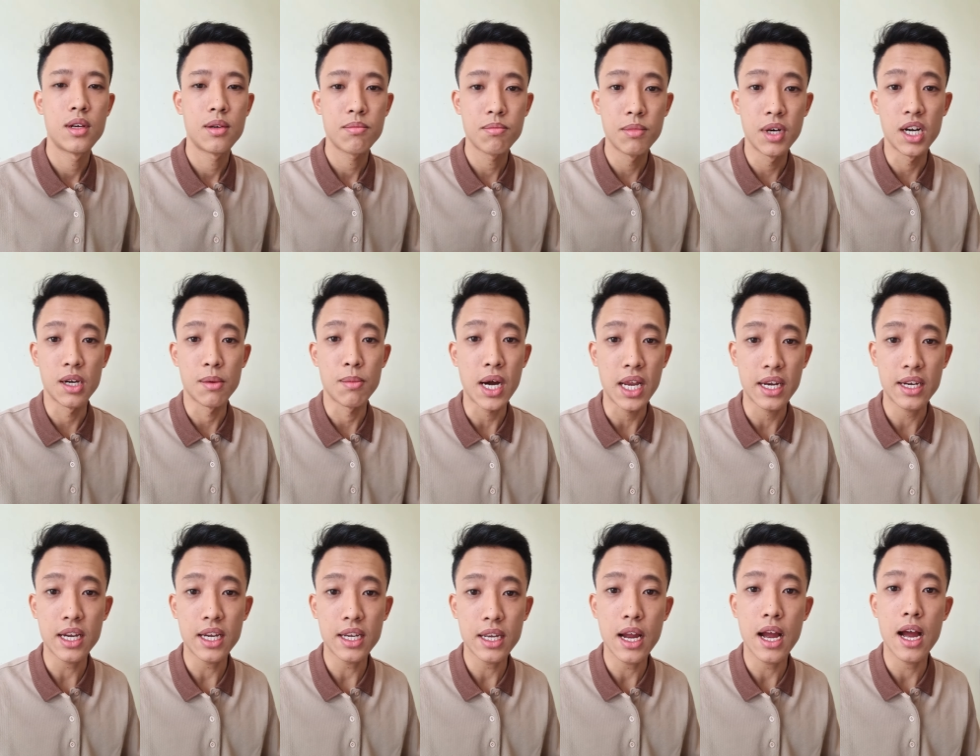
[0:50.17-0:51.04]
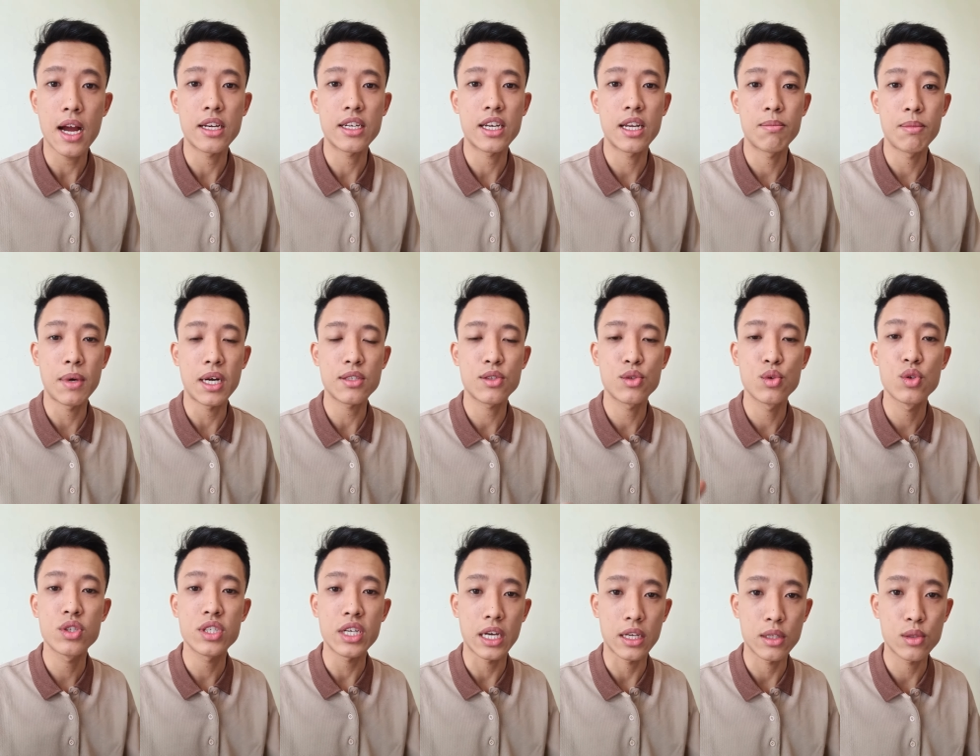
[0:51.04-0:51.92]
bởi bạn khách hàng này mặc dù
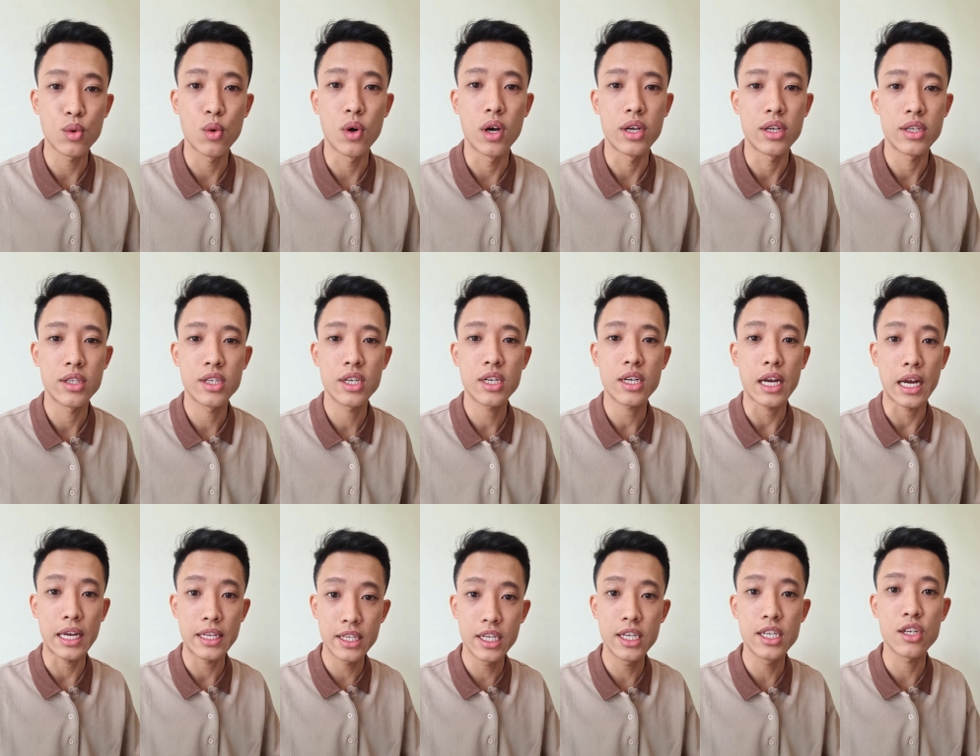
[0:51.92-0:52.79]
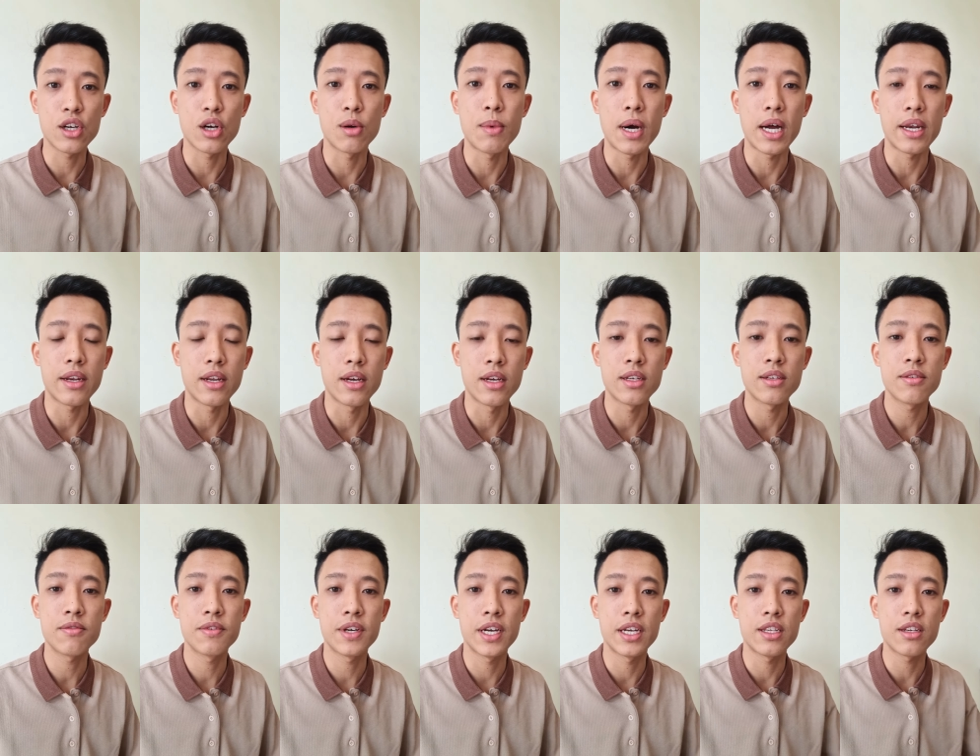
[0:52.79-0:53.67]
trẻ tuổi nhưng cái nhìn của bạn ấy
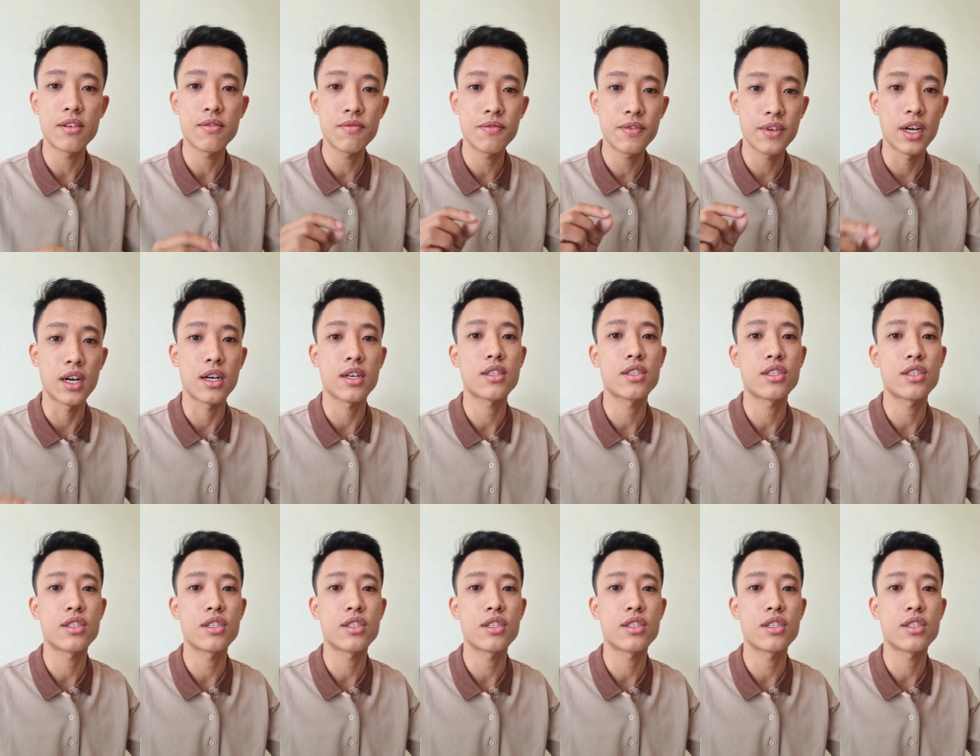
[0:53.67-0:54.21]
về những việc